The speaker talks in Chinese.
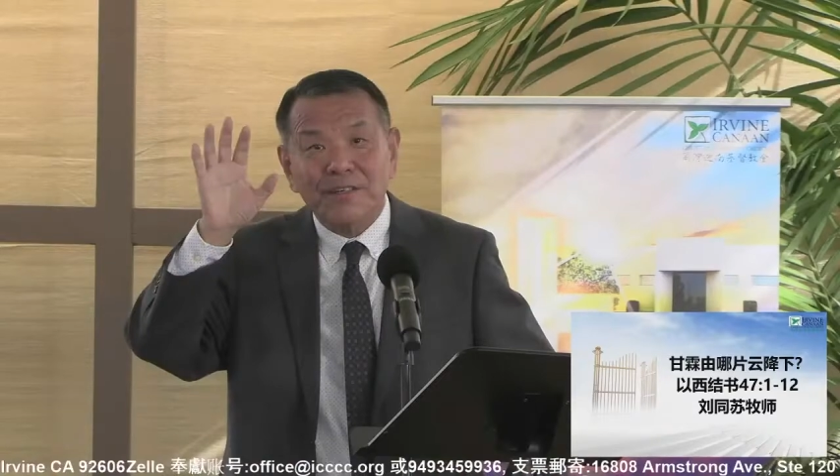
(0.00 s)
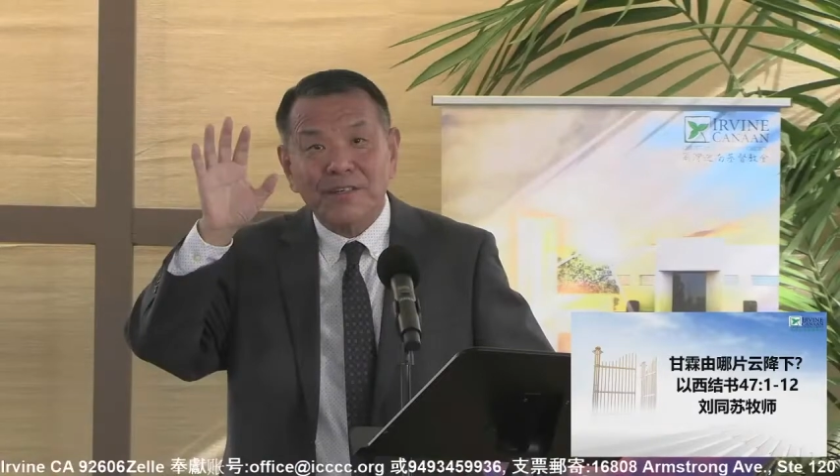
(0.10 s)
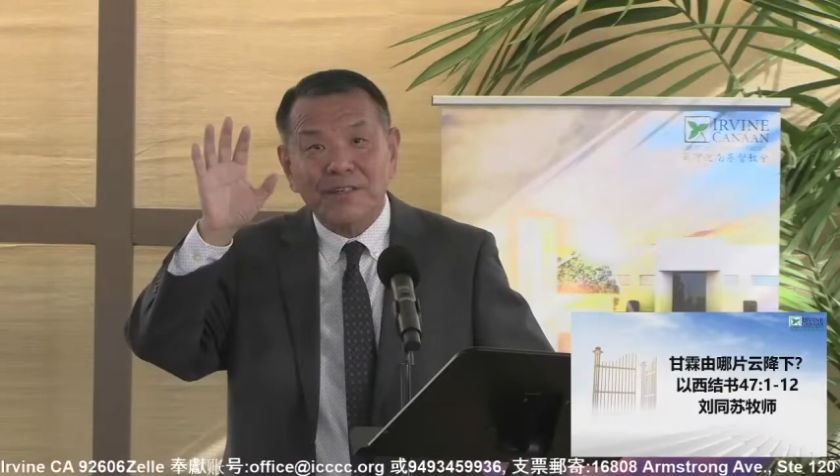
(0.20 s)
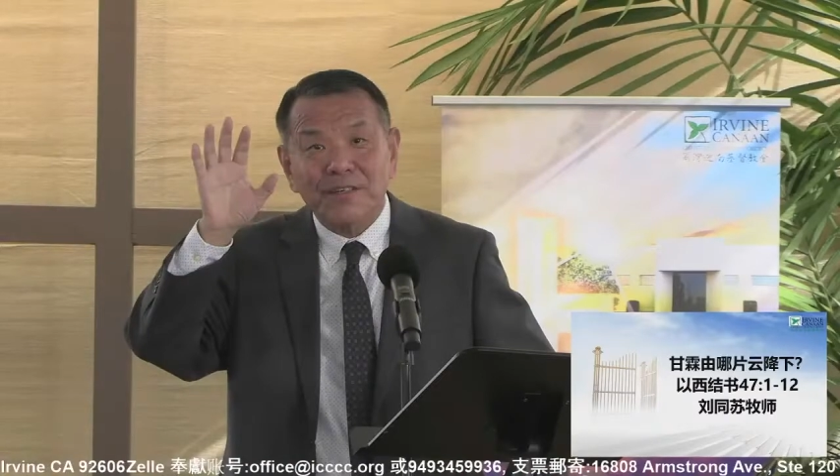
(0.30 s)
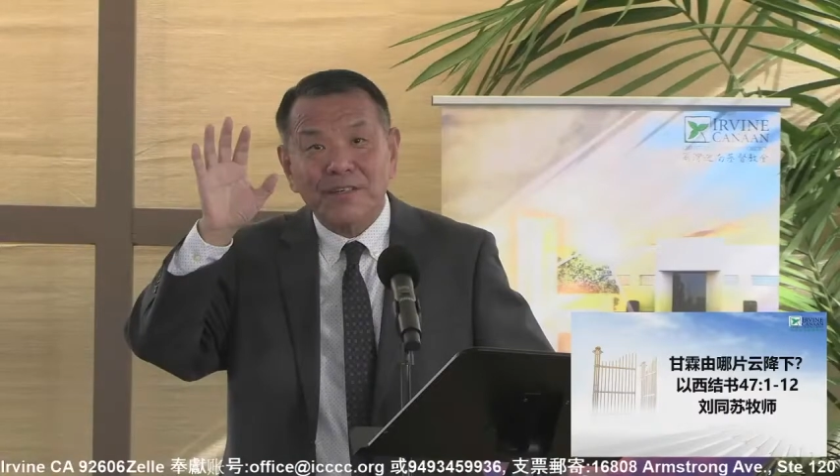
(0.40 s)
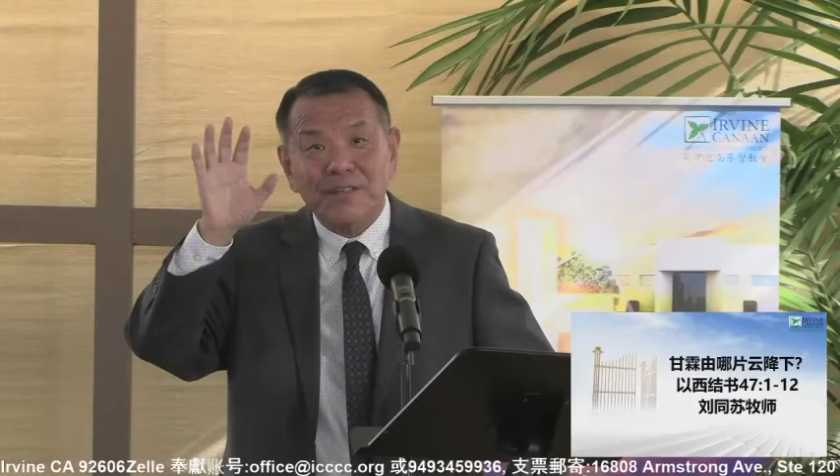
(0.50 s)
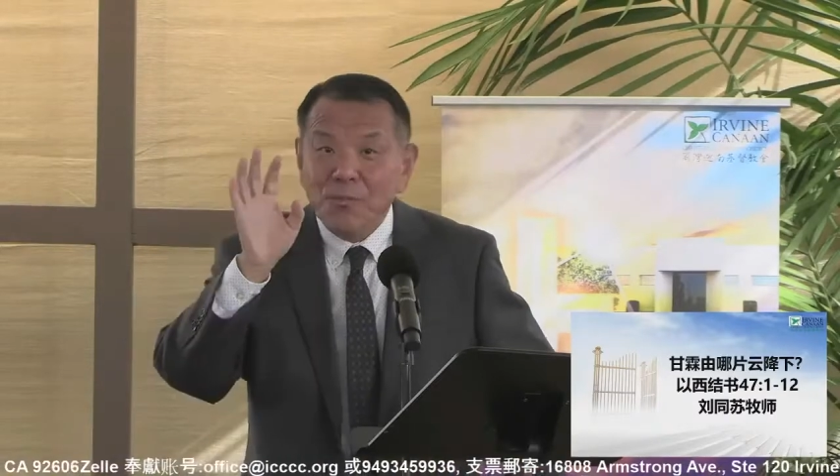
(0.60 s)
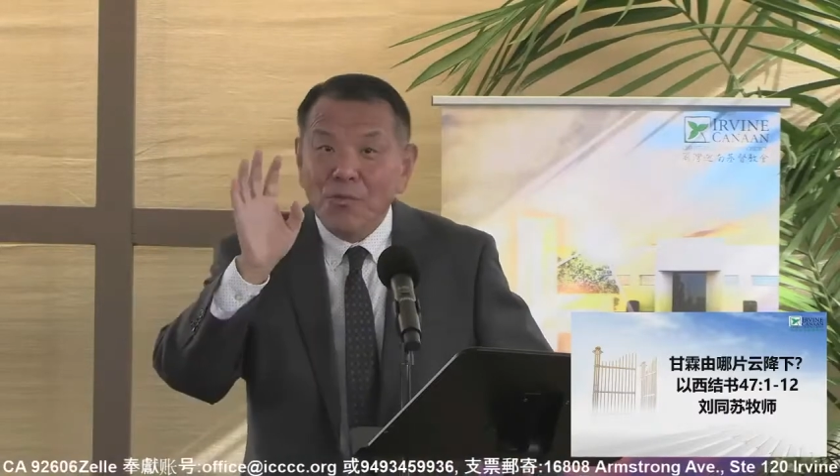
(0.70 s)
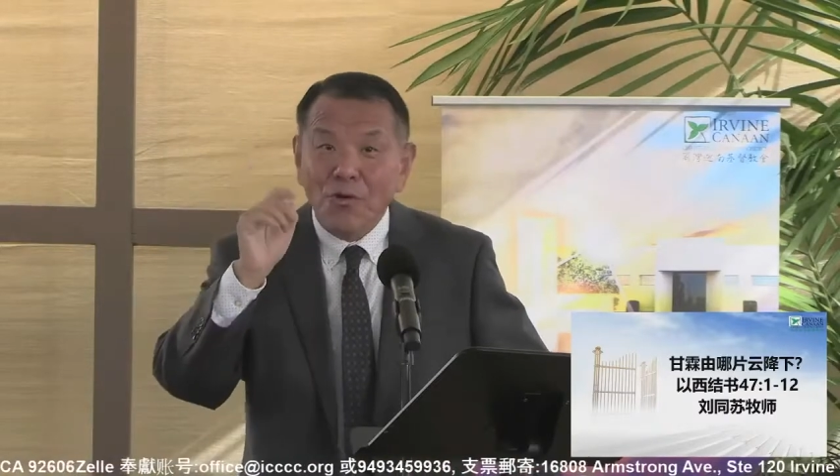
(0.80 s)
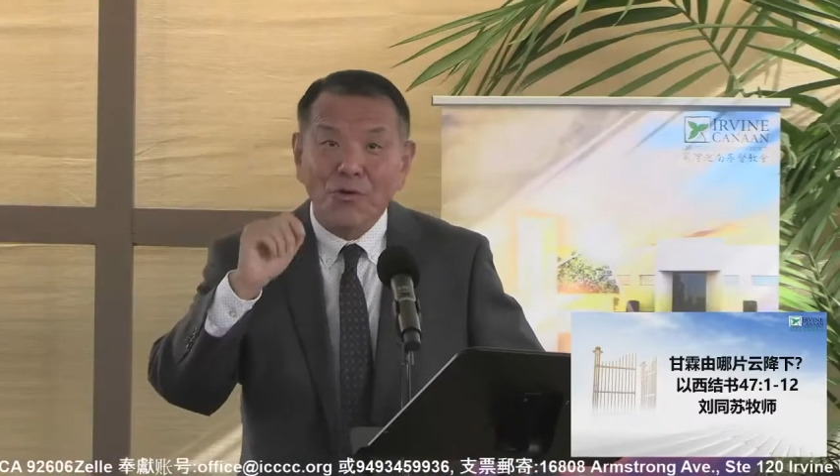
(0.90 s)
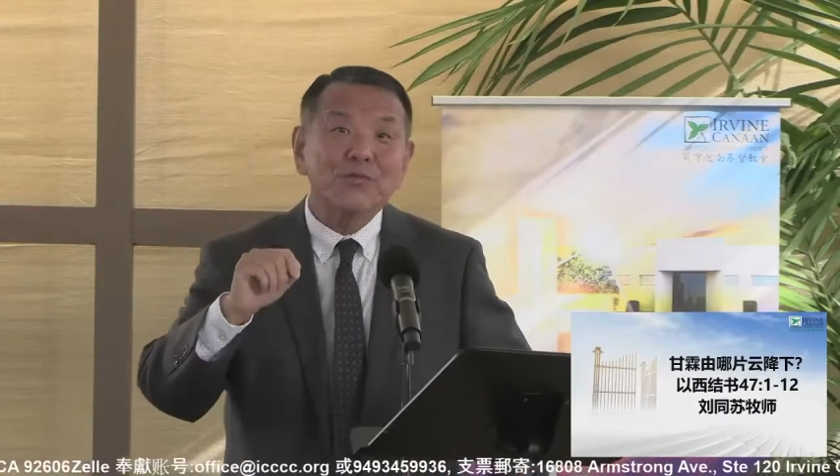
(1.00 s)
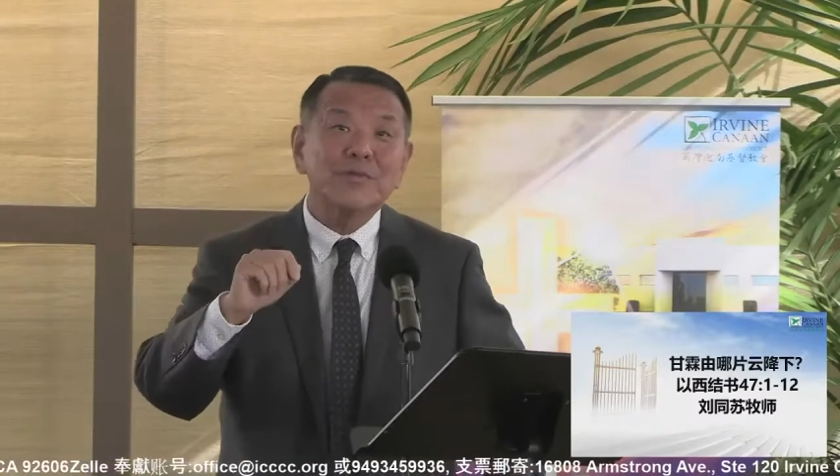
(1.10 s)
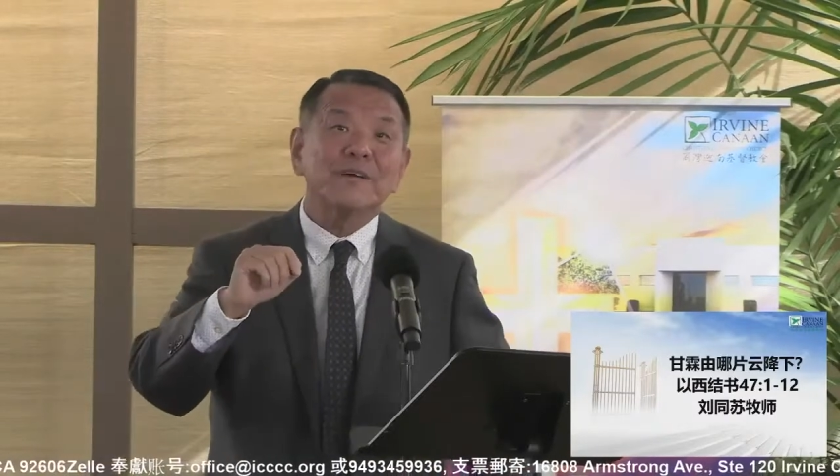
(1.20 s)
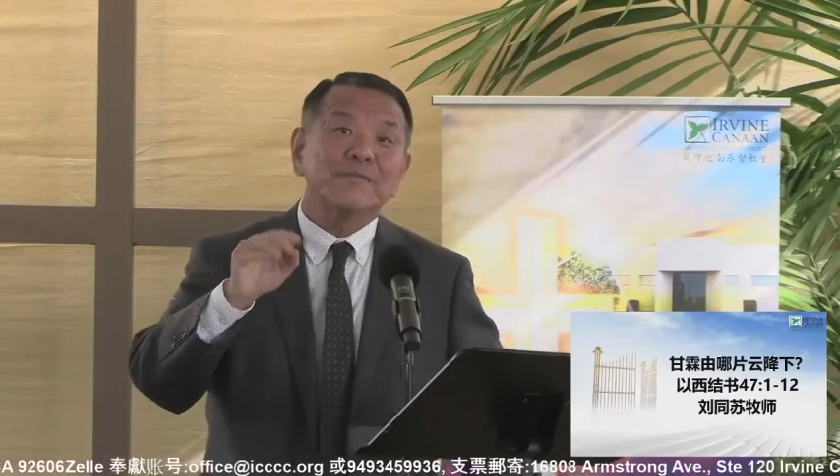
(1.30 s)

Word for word: 它是模糊的，